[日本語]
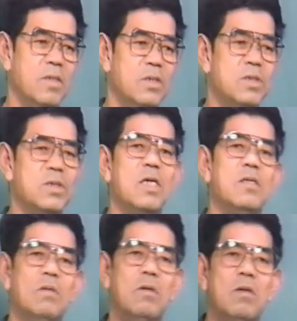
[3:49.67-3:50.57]
自
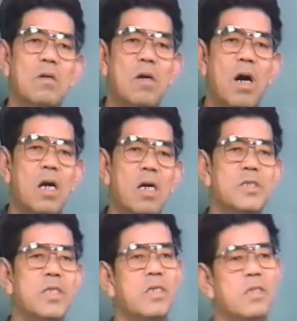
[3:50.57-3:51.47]
然の破壊
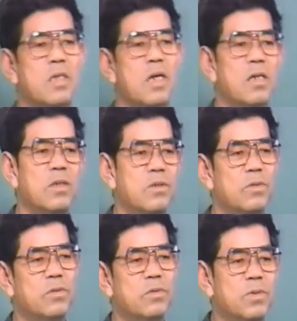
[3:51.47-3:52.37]
された環
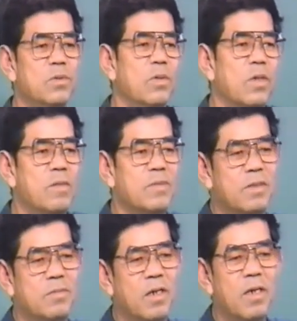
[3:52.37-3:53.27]
境というものを神
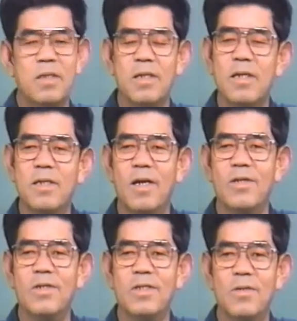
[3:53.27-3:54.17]
様が人間に
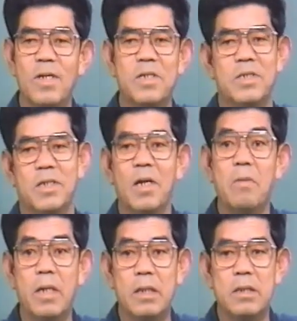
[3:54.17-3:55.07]
与えたわけじゃない
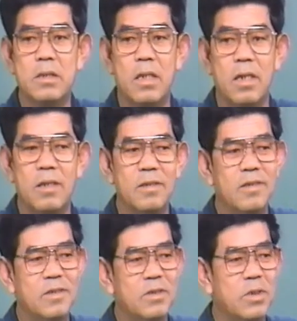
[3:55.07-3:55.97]
わけですから。
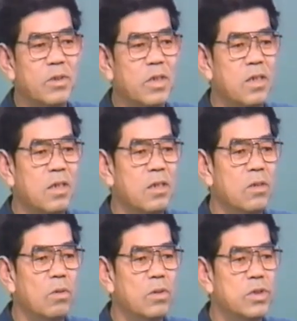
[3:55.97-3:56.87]
それを人
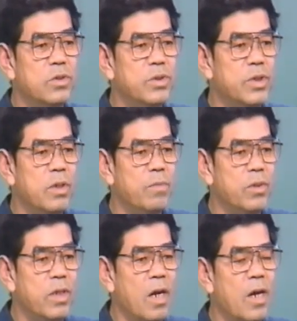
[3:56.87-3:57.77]
間の自由視点を
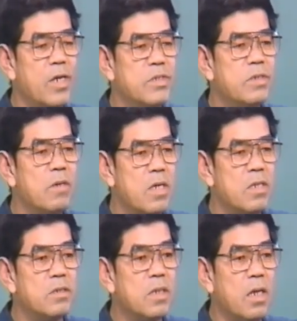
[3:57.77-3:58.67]
持って破壊してるわけ
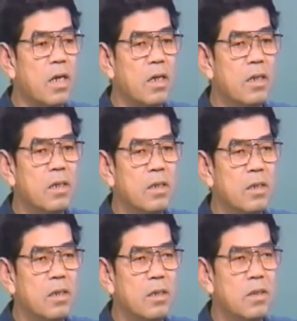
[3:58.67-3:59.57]
ですか
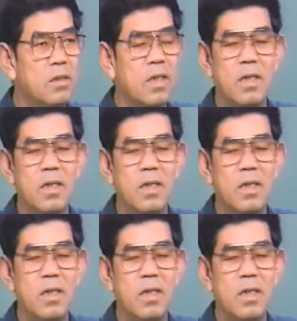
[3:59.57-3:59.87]
ら。